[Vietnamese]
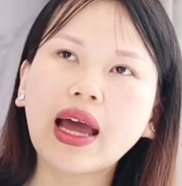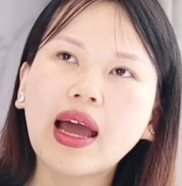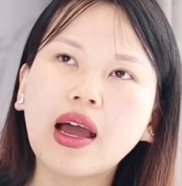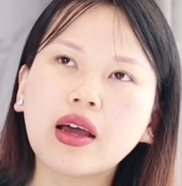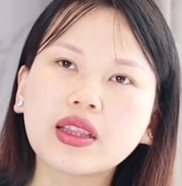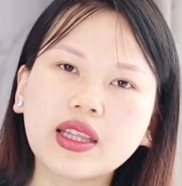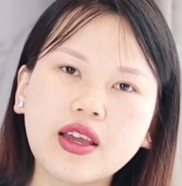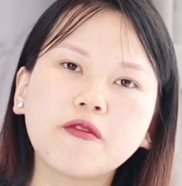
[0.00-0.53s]

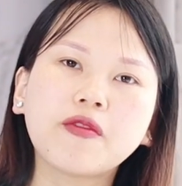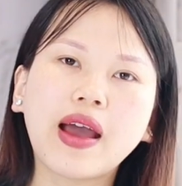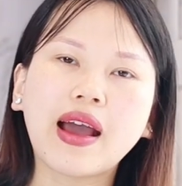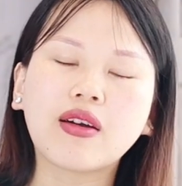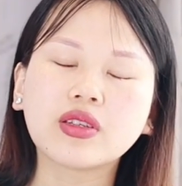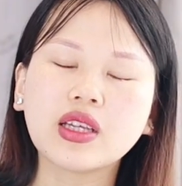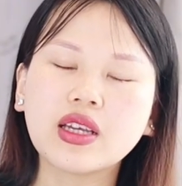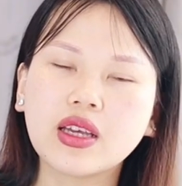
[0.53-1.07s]
ta tiêm
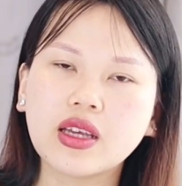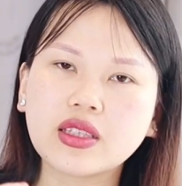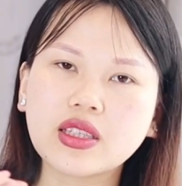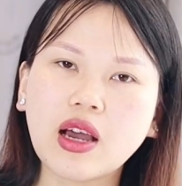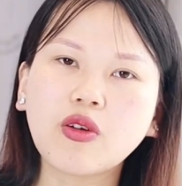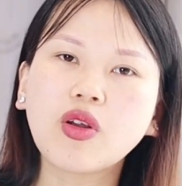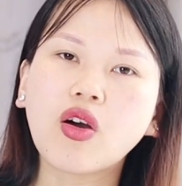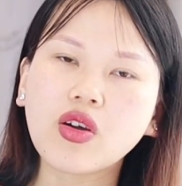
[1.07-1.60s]
vào thì
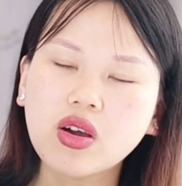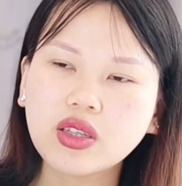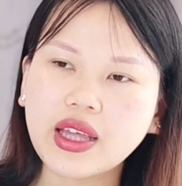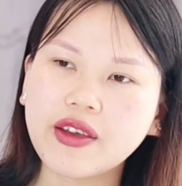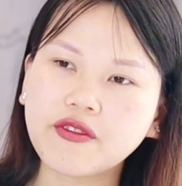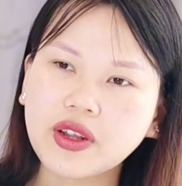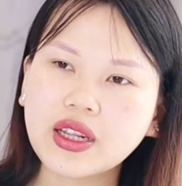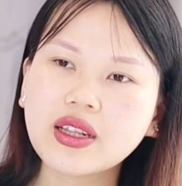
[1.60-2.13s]
sau đó cơ
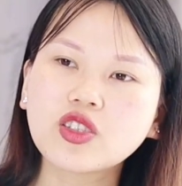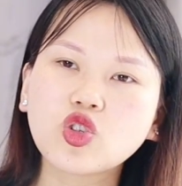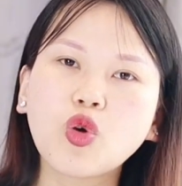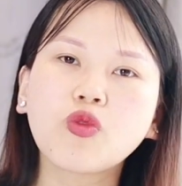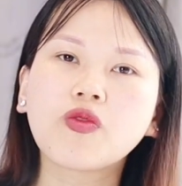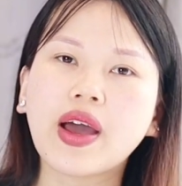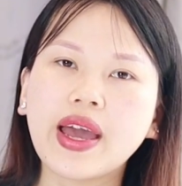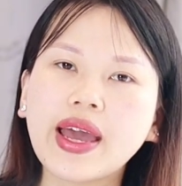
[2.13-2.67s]
thể vẫn
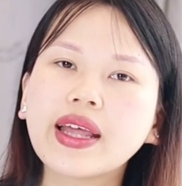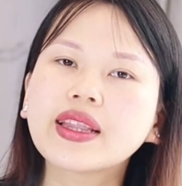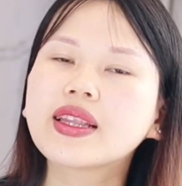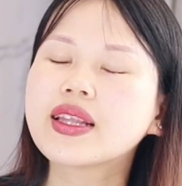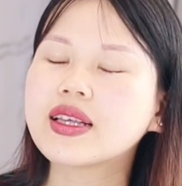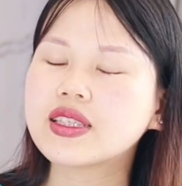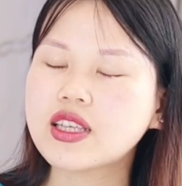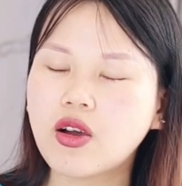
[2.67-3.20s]
dùng và hết
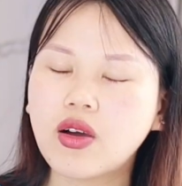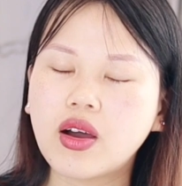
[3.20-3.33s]
thì sau,